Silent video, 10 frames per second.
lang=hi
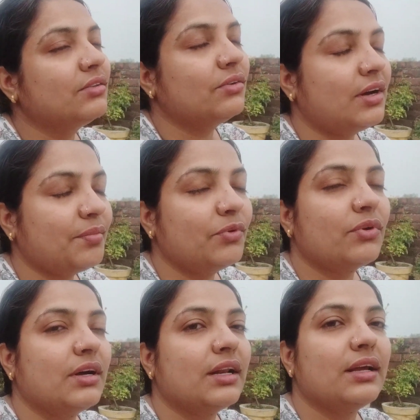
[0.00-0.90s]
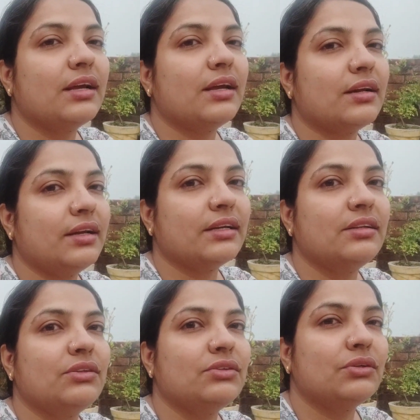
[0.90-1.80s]
तो आप लोग करेंगे एक ना एक
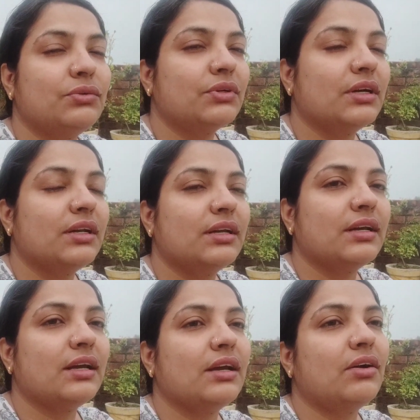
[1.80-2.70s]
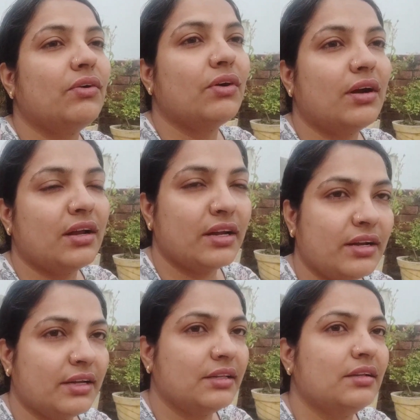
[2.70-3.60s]
दिन तो ज़रूर करेंगे और एक
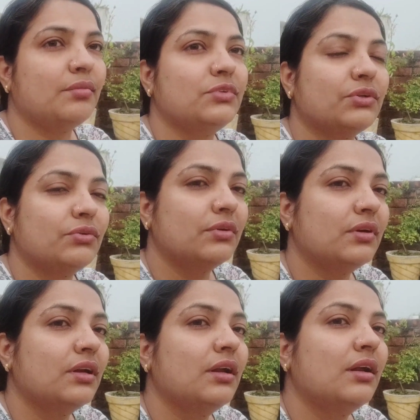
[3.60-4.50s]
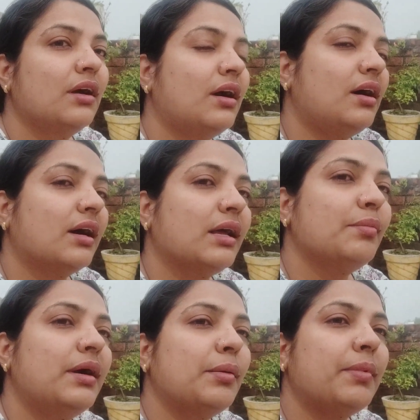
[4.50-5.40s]
ना एक दिन हम ज़रूर आगे
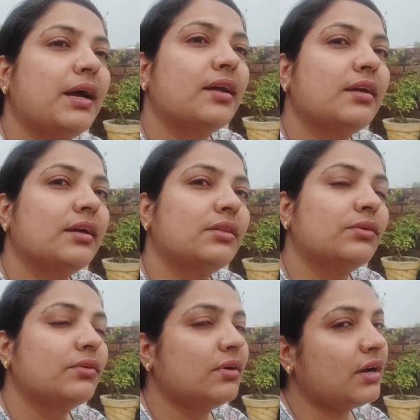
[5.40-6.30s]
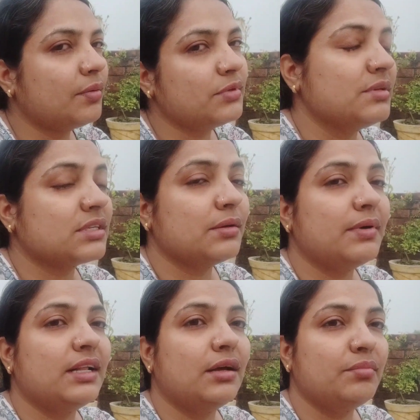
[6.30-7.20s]
बढ़ पाएंगे तो आप इसके
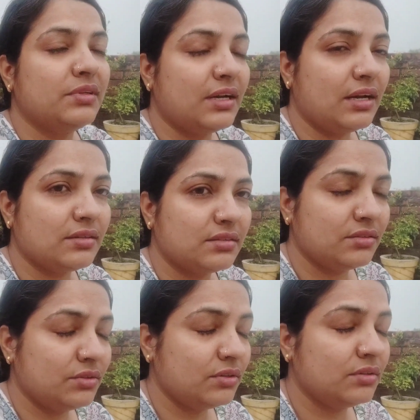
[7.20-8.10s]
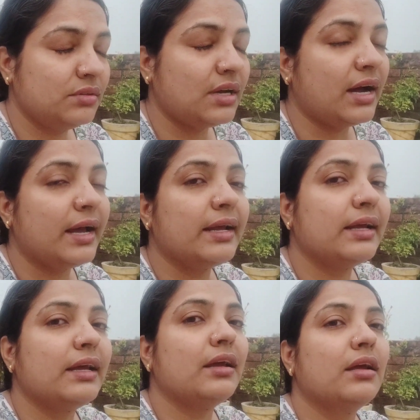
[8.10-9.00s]
बाद हम
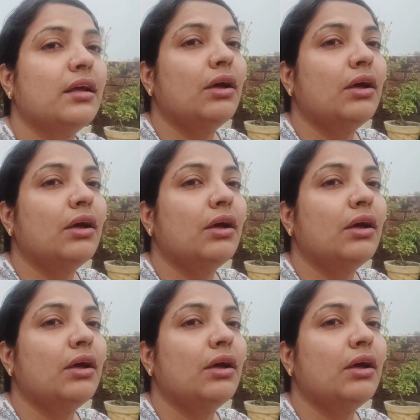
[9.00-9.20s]
नहाएंगे